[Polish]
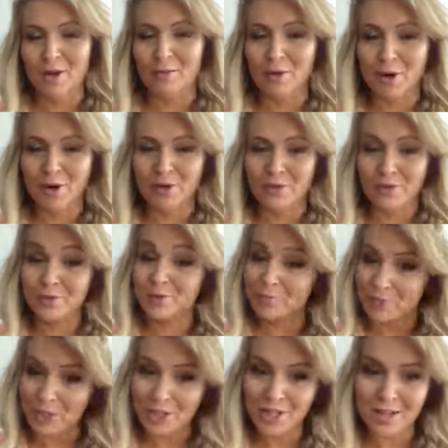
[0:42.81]
Bo
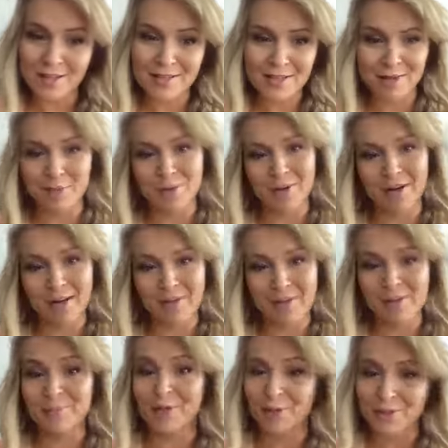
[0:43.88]
pierwsza lekcja była:
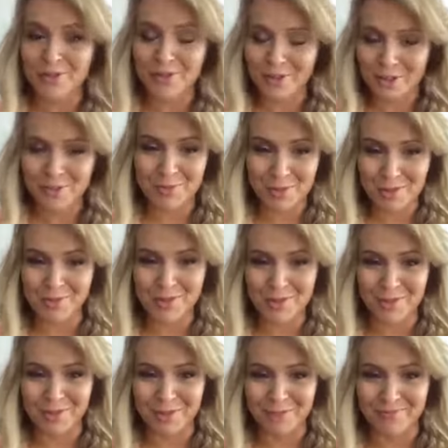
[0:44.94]
zaplanuj, co chcesz zmienić w
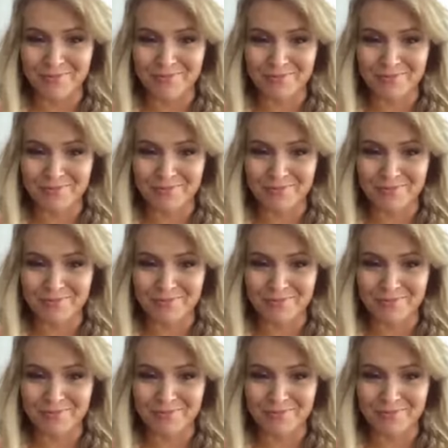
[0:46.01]
życiu,